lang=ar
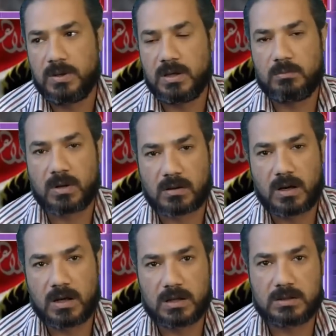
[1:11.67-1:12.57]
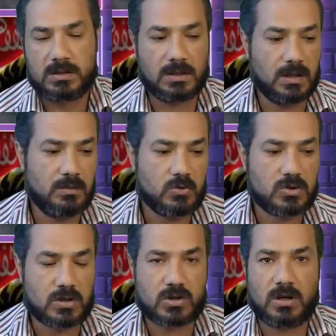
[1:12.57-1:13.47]
ببراءه
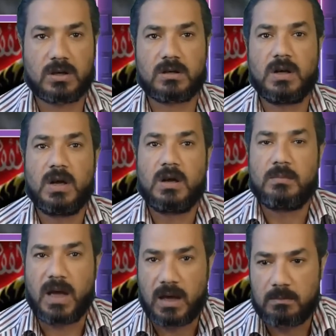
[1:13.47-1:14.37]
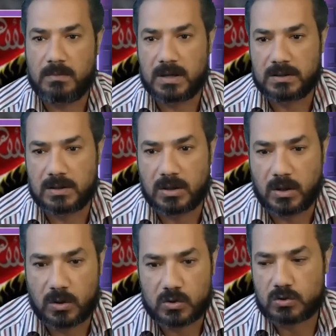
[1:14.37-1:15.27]
المستشار محمد
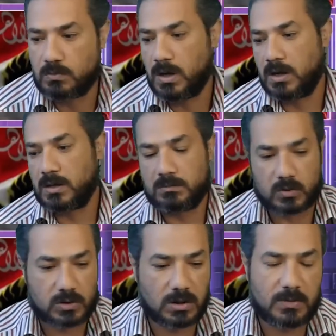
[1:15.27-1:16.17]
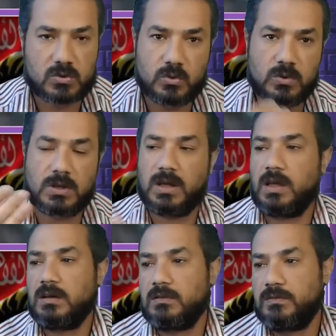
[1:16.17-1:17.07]
عثمان مرتضى منصور
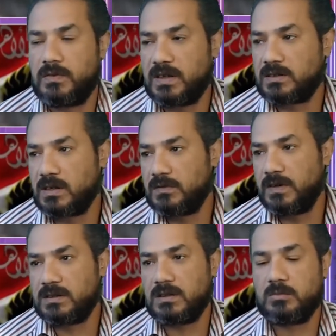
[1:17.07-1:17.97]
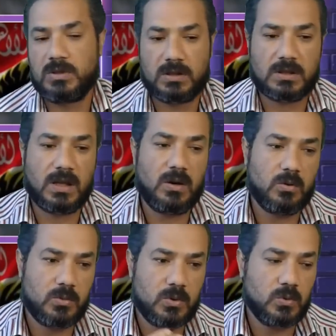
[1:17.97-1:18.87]
كان في الفتره اللي فاتت بيطلع
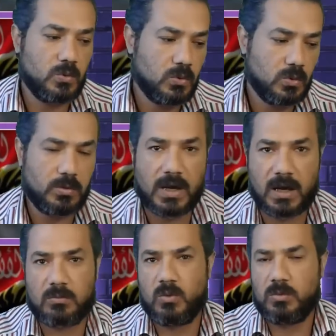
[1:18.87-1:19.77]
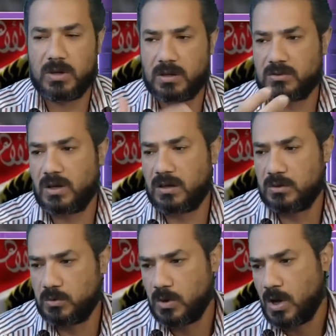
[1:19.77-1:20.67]
وبيقول وبيهاجمه
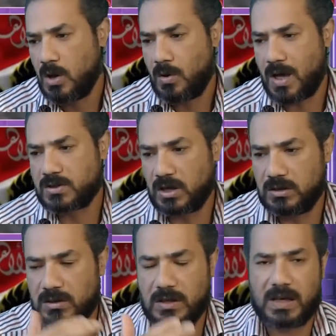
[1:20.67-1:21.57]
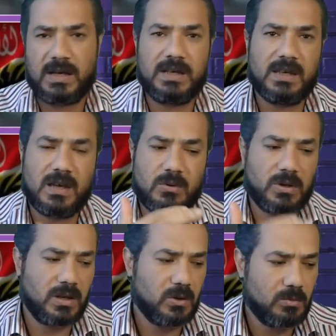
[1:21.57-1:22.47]
وبينتقده وعصيت الغليه
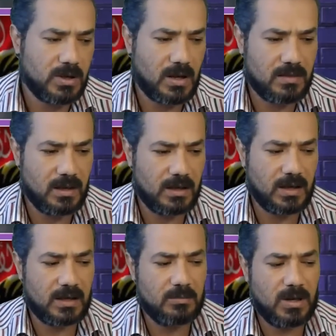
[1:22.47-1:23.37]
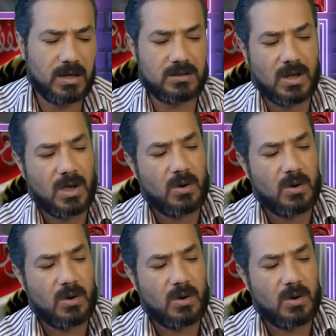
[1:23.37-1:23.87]
وغيره من هذه الكلمات